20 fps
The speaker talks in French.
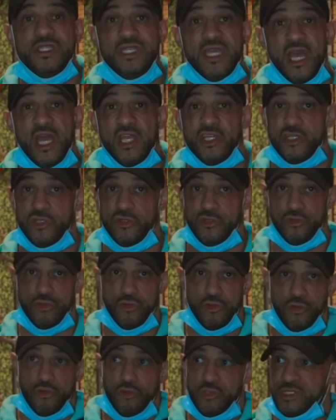tirage.
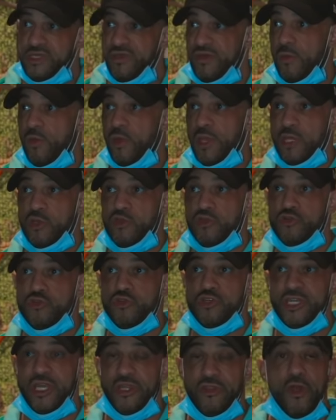Sur le dos, c'est vraiment quelque chose
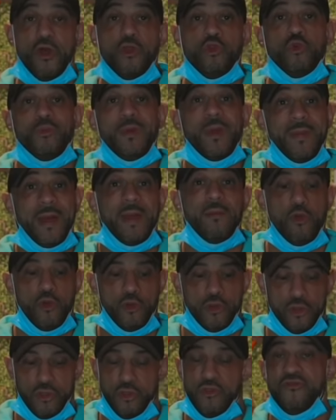que j'adore, non pas par
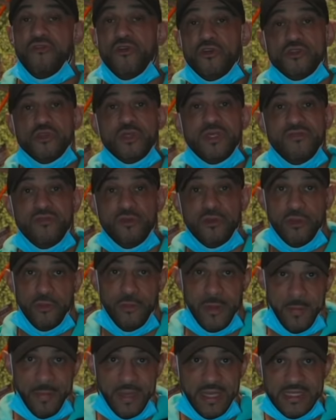manque de force au niveau de
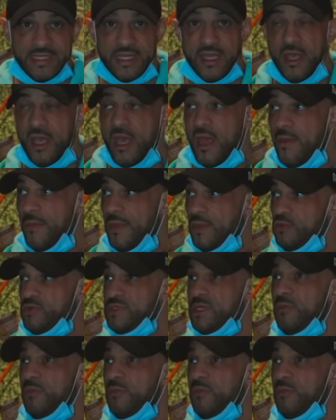ma prise, mais tout